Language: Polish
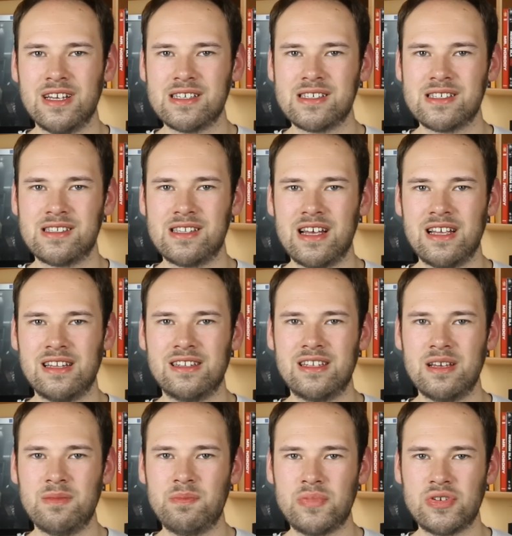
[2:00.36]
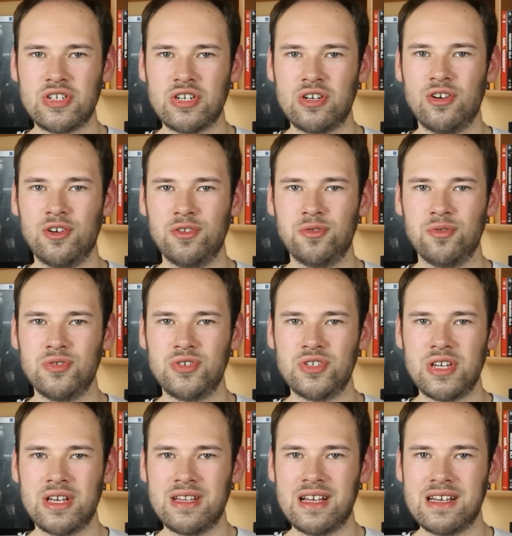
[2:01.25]
niestety przygotuj
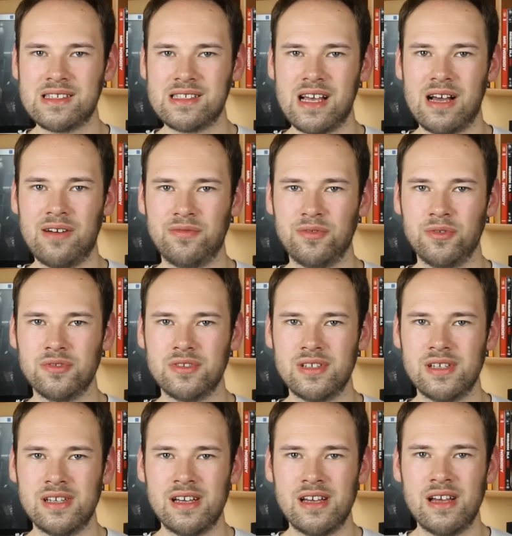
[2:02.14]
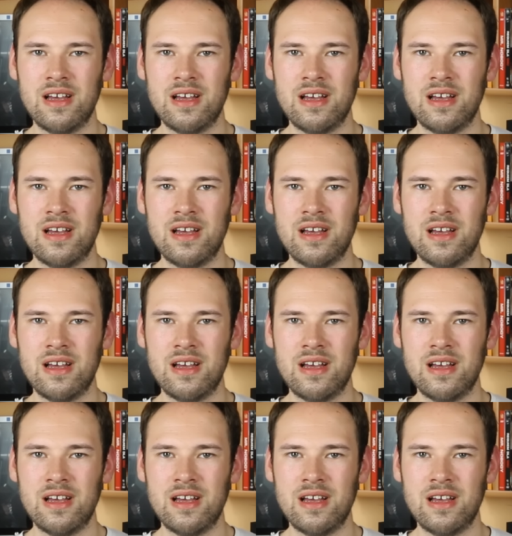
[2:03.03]
się na zawód,